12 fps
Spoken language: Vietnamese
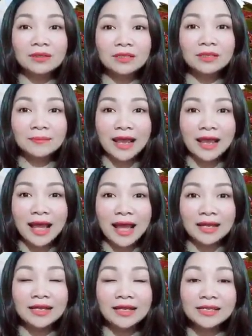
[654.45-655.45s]
thứ
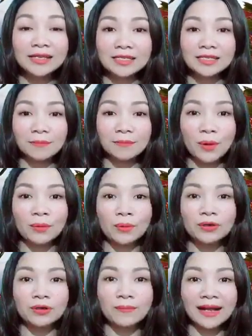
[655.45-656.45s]
12 thì rất mong
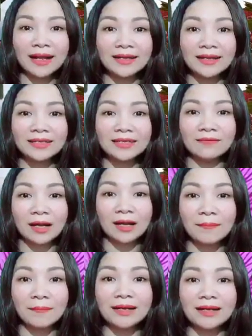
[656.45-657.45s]
quý cô bác, anh chị
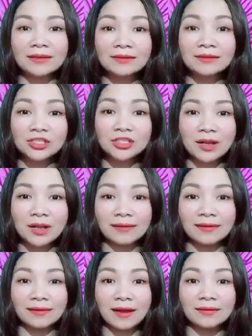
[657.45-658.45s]
các bạn chưa
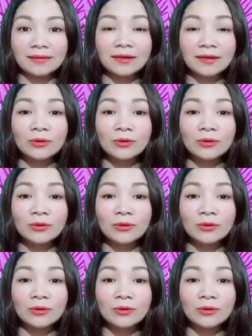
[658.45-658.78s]
đăng ký kênh,